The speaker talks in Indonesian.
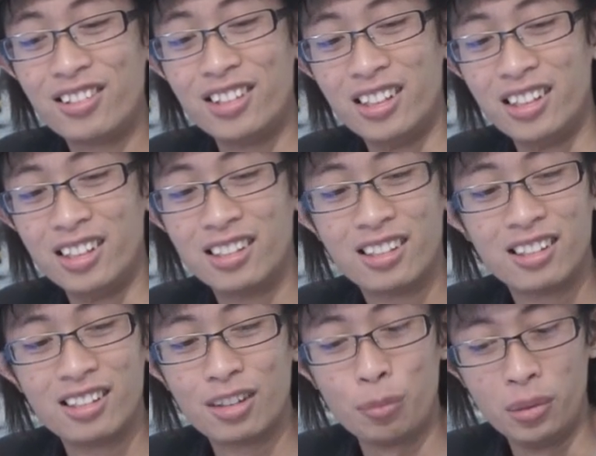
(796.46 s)
really
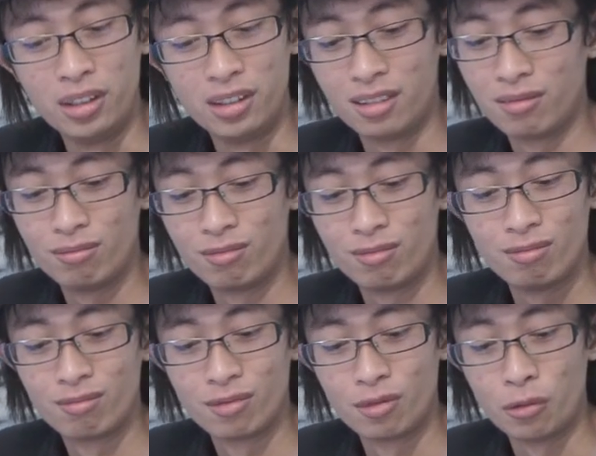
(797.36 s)
but
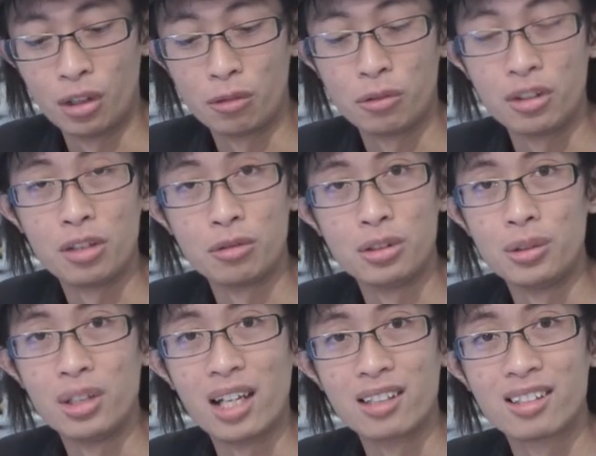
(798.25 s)
well we don't do
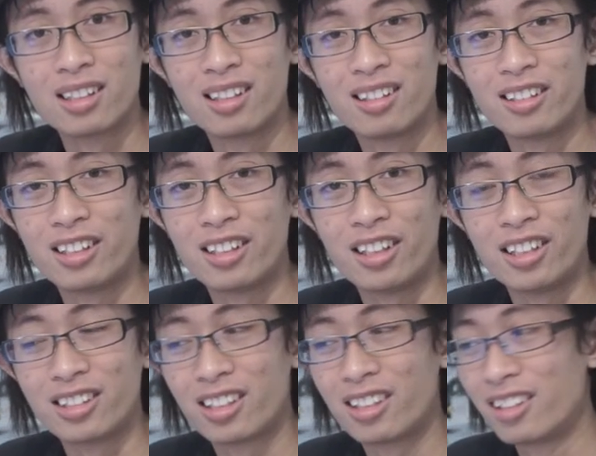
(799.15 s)
that a
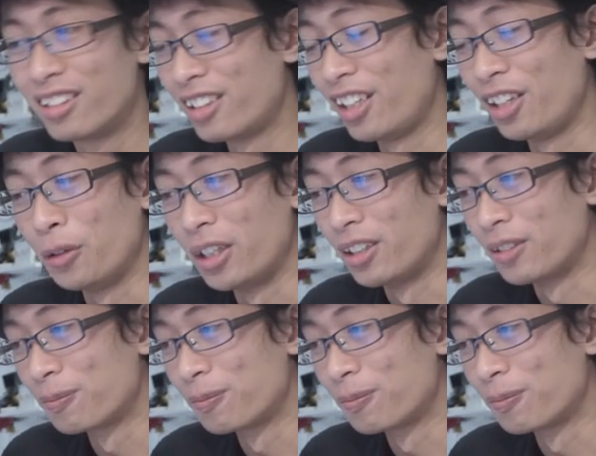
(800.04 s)
lot anyway